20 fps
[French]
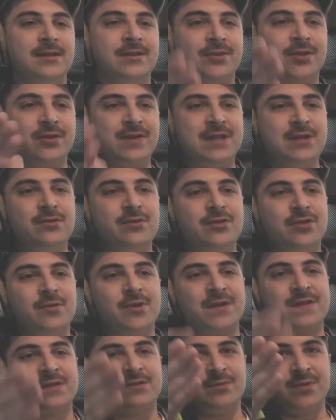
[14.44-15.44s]
Tony
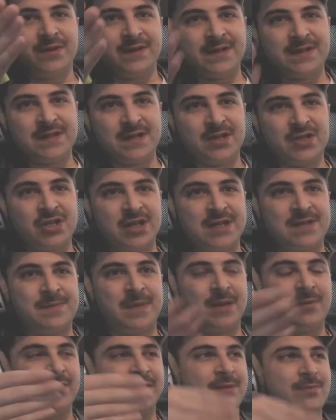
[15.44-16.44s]
Lutuber, c'est une bande dessinée que j'ai
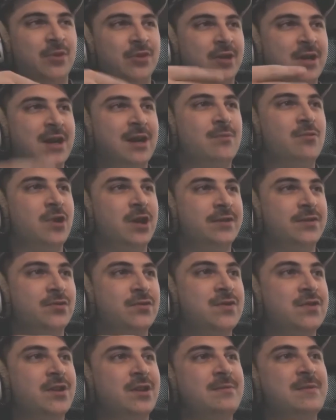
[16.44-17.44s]
expérimenté pendant un mois tout
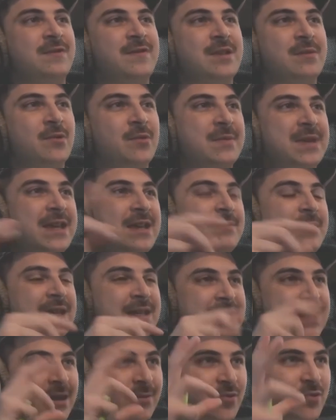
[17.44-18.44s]
seul, mais finalement Megan m'a
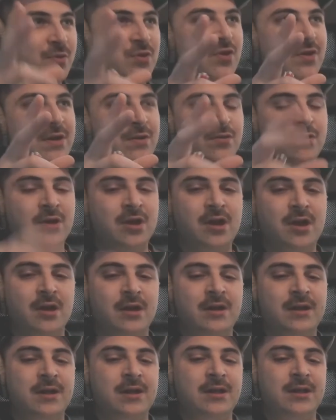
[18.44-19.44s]
aidé un peu sur les couleurs.
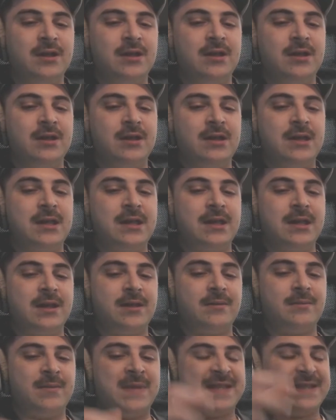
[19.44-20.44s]

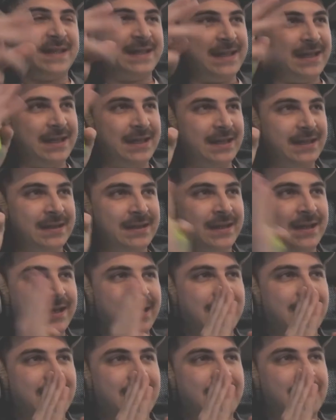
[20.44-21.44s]
Mais c'était
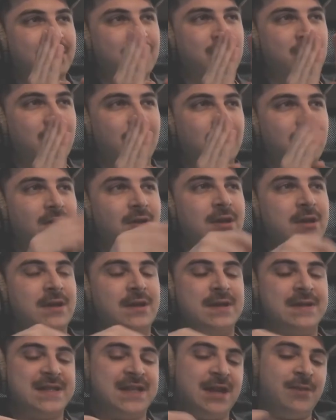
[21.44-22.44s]
très court.
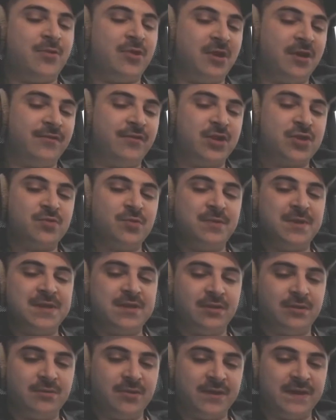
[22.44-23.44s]
C'est la première fois que je me mets
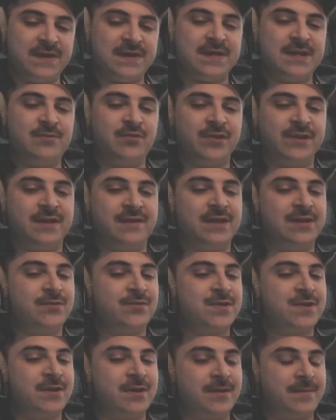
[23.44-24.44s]
sur une bande dessinée pour travailler
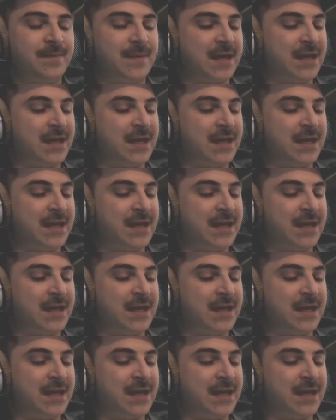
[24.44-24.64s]
tout seul.